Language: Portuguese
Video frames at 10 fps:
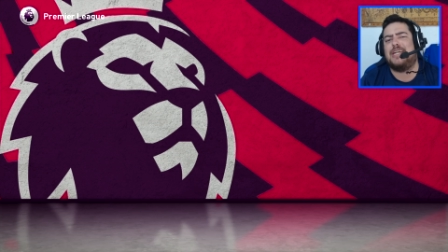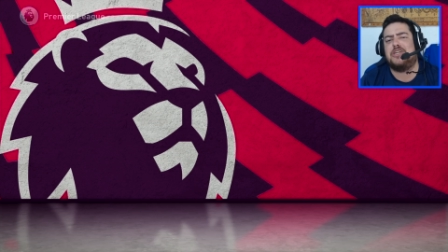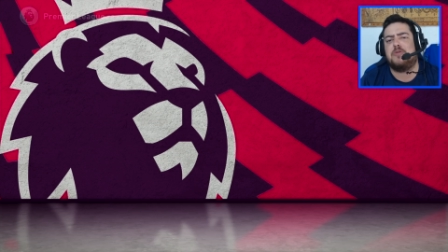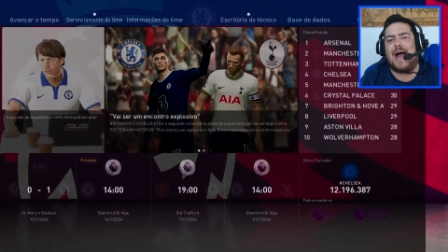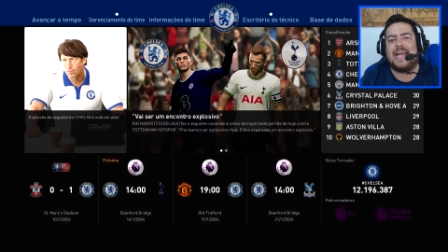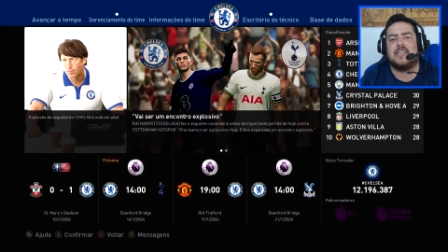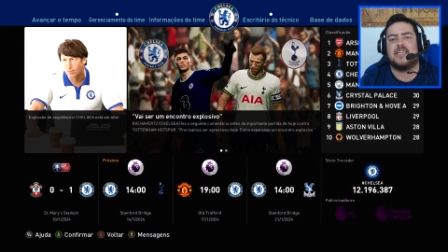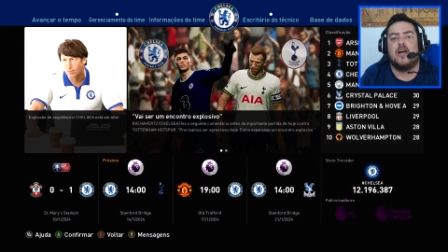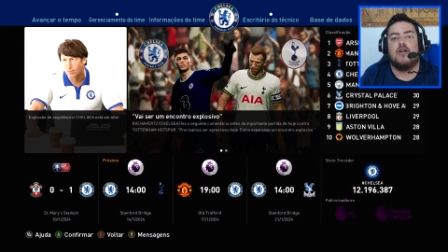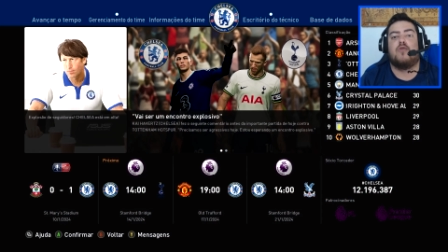bem
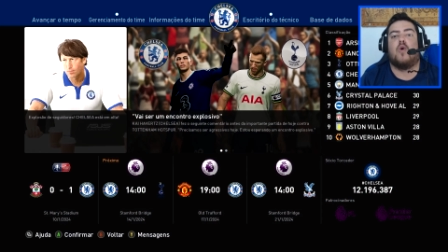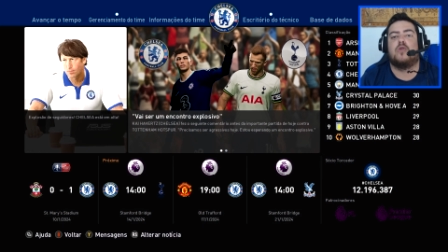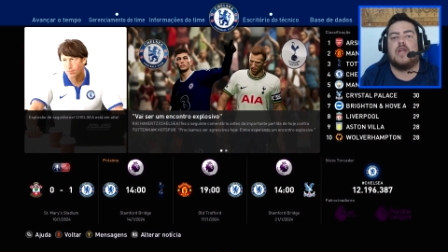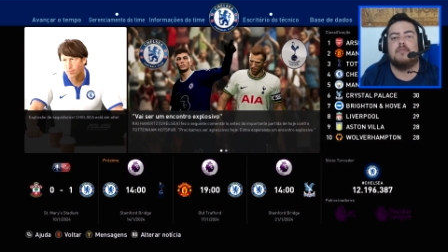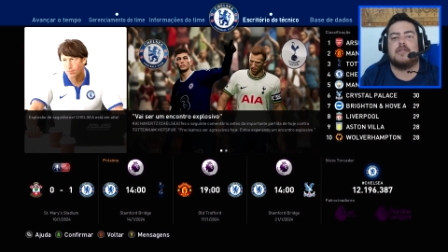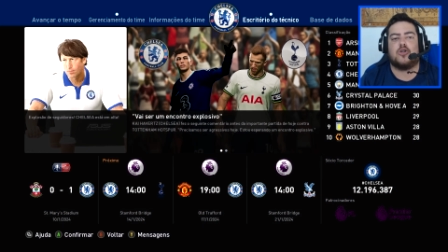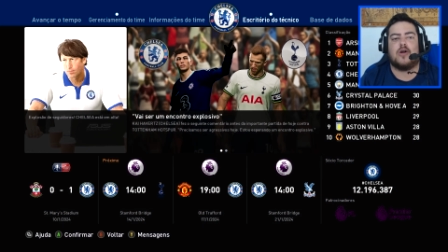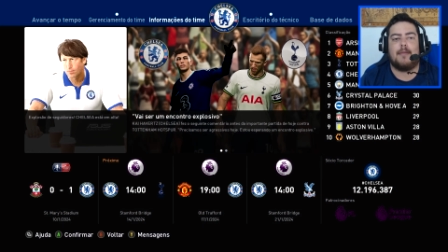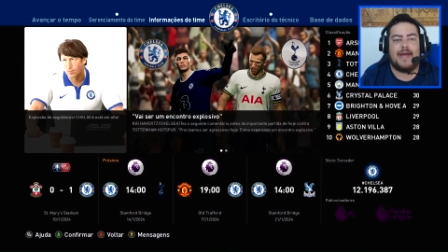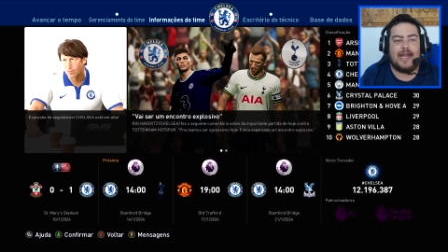demais, voltamos a
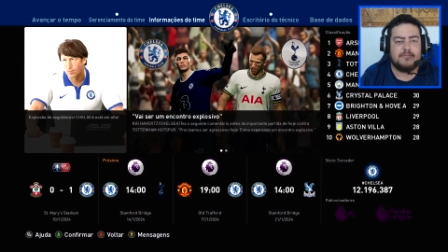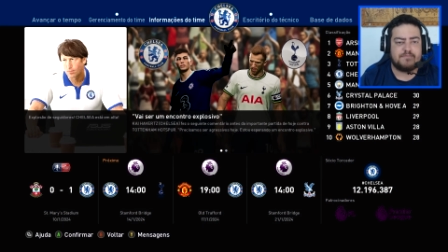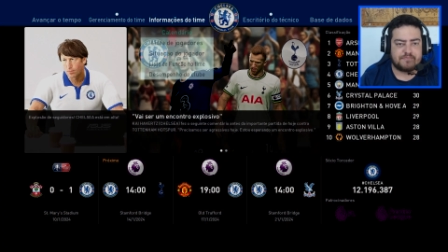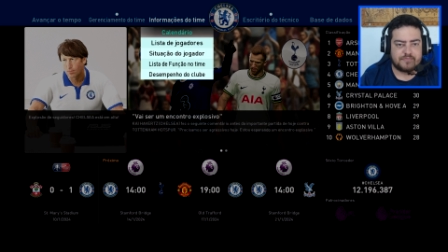jogar bem,